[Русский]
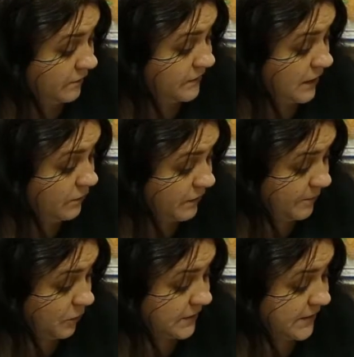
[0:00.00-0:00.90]
Второй
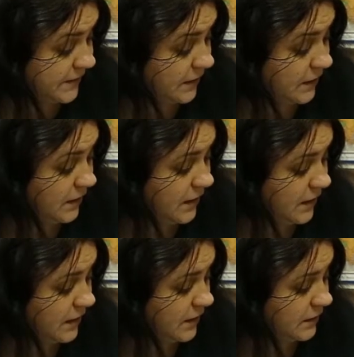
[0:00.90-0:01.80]
вопрос.
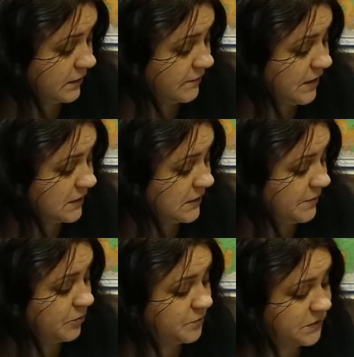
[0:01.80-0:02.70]
Является
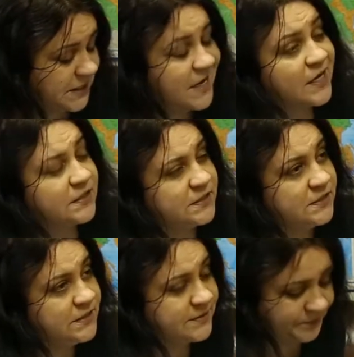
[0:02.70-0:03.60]
ли подпись на
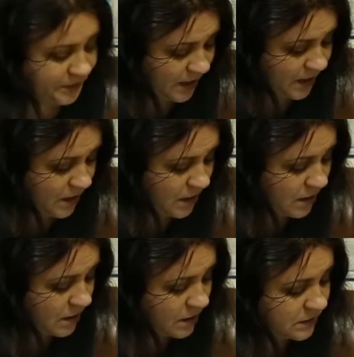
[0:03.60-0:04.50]
картине
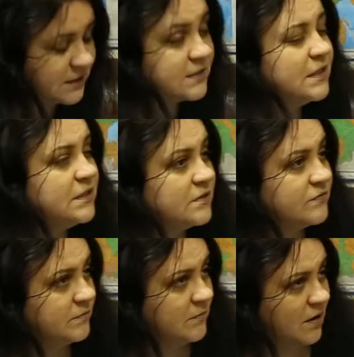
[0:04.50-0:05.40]
а, доказательством